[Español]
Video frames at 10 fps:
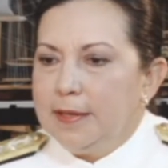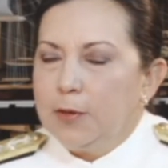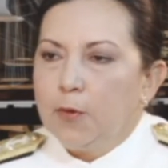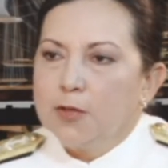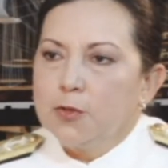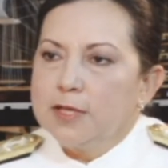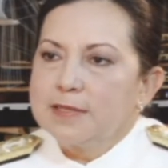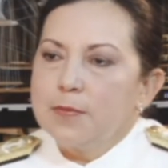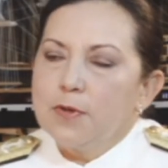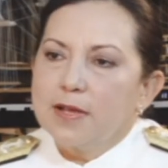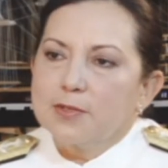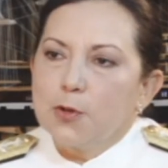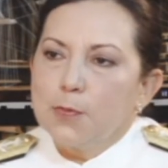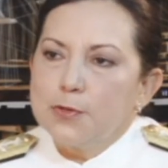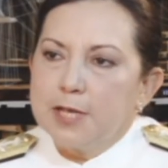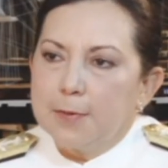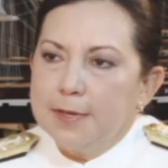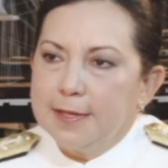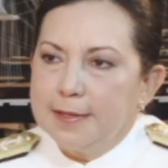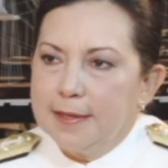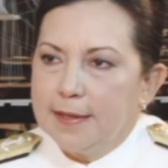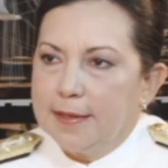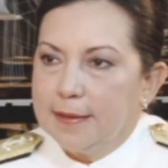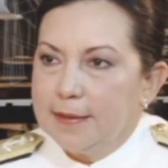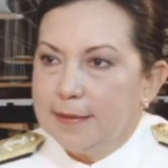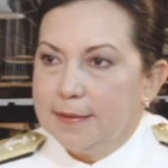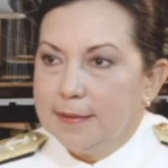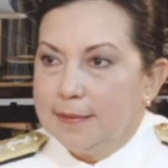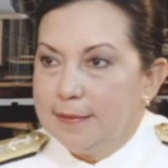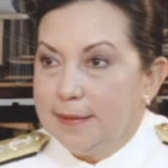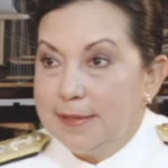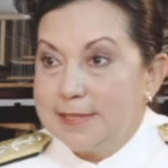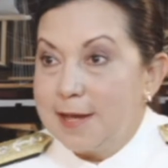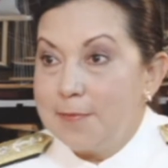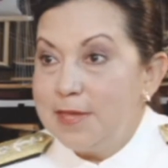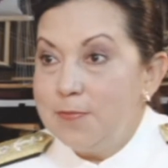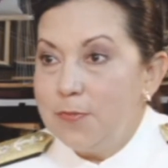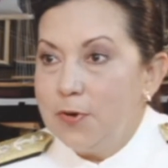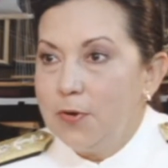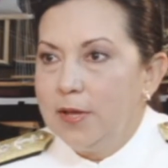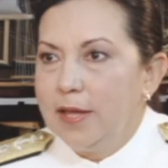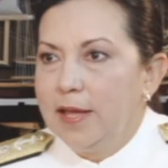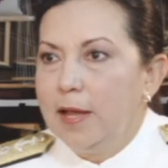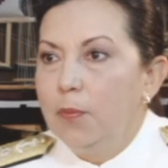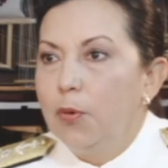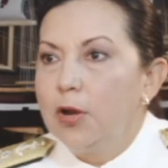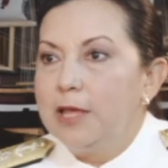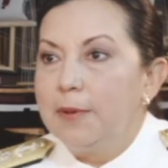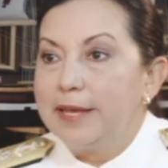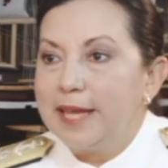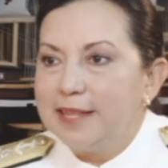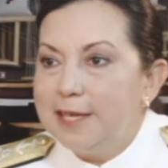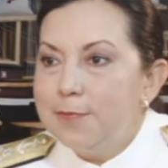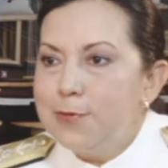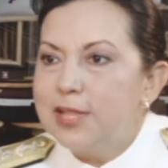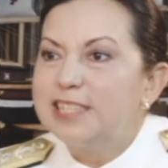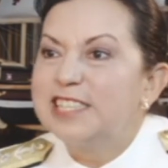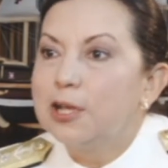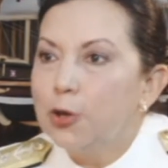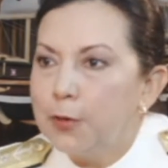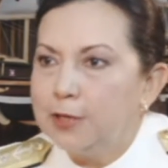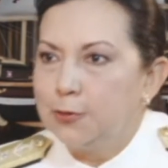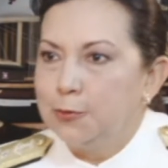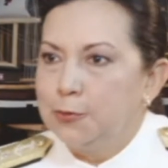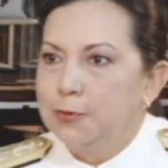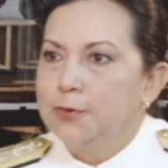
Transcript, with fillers: Y cuando decimos que somos chavistas, el chavismo es el bolivarianismo del siglo XXI.